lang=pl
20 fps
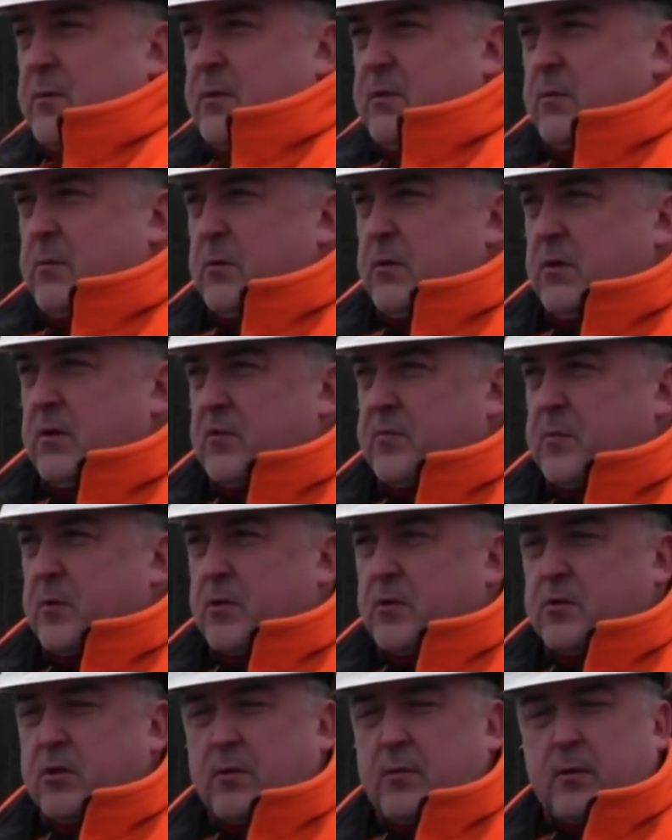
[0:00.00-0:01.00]
mogli rozpocząć
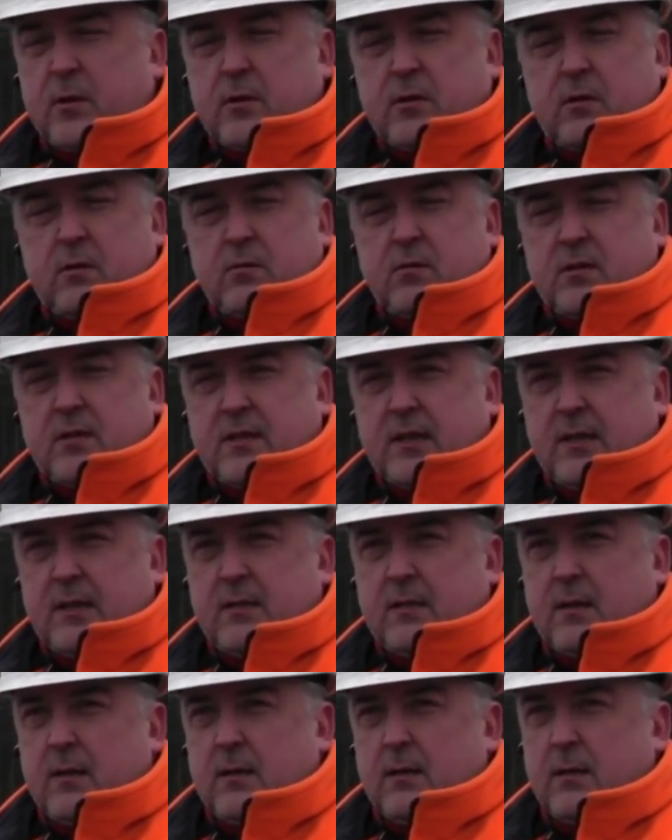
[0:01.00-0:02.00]
roboty
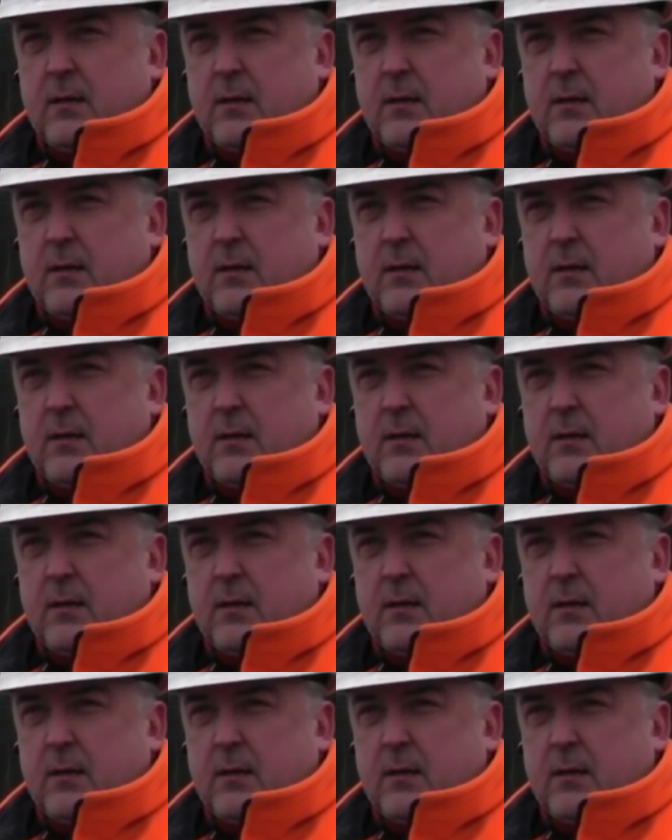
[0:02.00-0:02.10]
stricte.